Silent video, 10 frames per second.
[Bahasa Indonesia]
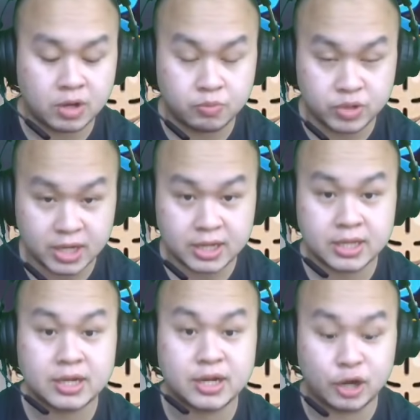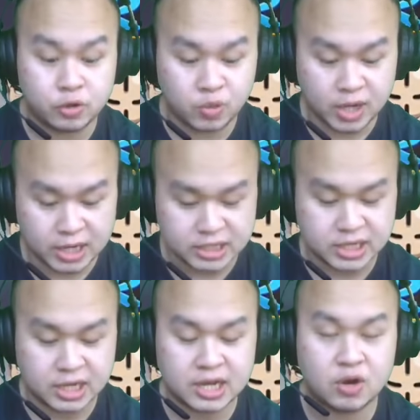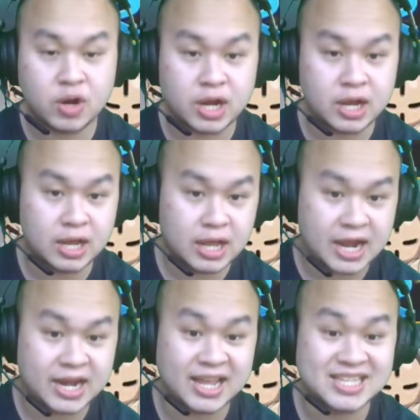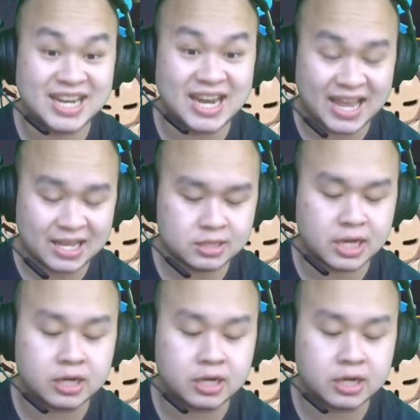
udah punya, direnungkan aja. Kalau ada yang jelek, jangan